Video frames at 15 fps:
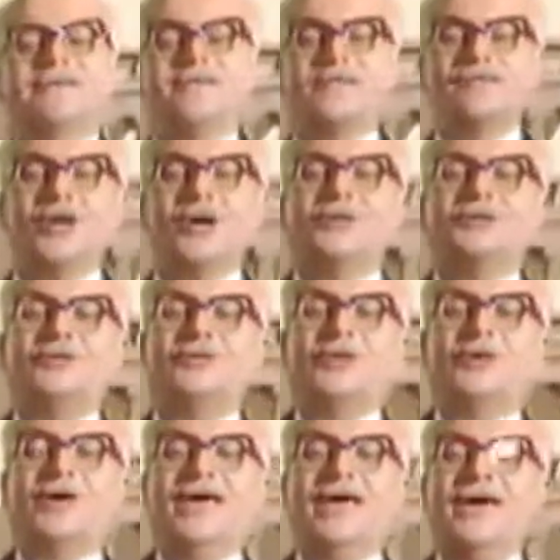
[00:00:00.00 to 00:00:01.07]
se
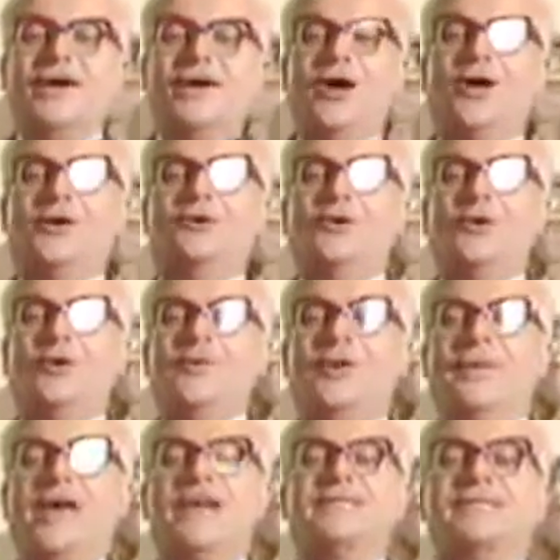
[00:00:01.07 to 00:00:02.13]
Giotto è noto
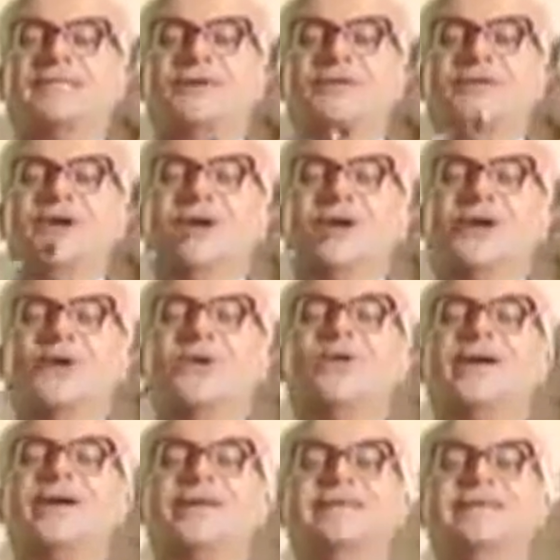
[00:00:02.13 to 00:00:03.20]
come maestro del
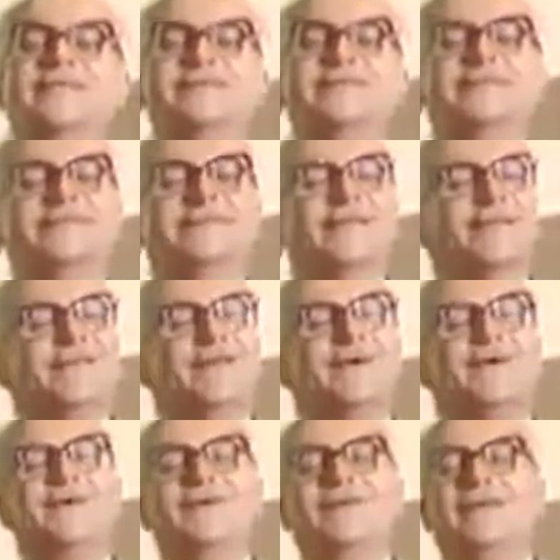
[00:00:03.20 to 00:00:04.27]
colore,
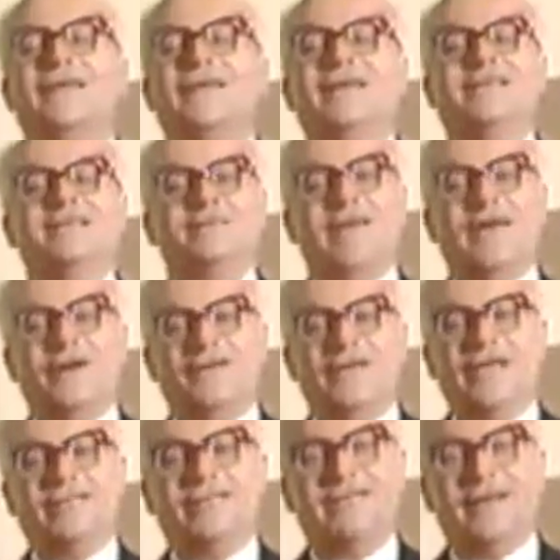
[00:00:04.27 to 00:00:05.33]
io spero
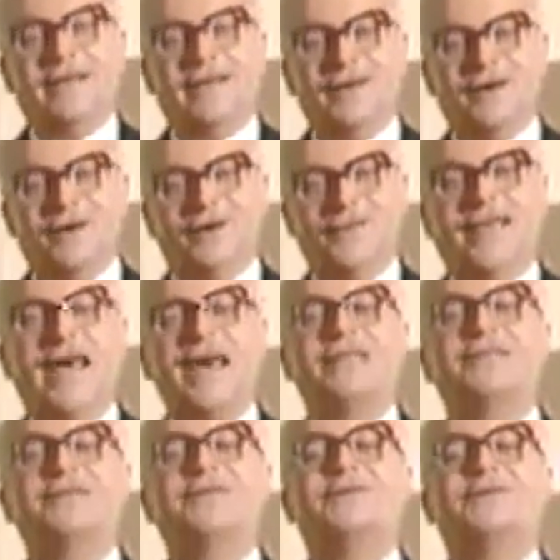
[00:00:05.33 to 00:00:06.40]
di essere
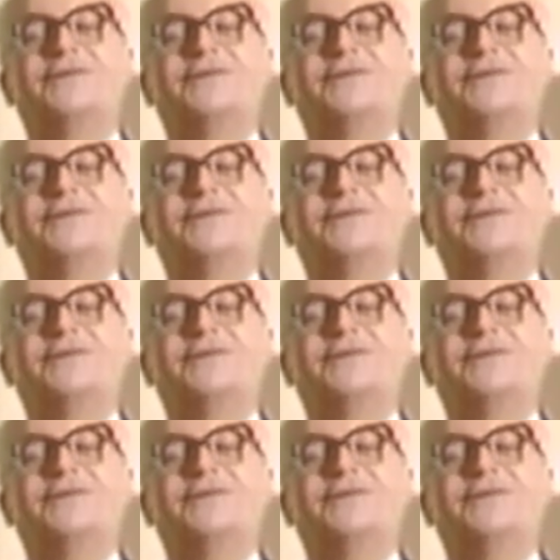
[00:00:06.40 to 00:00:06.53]
ricordato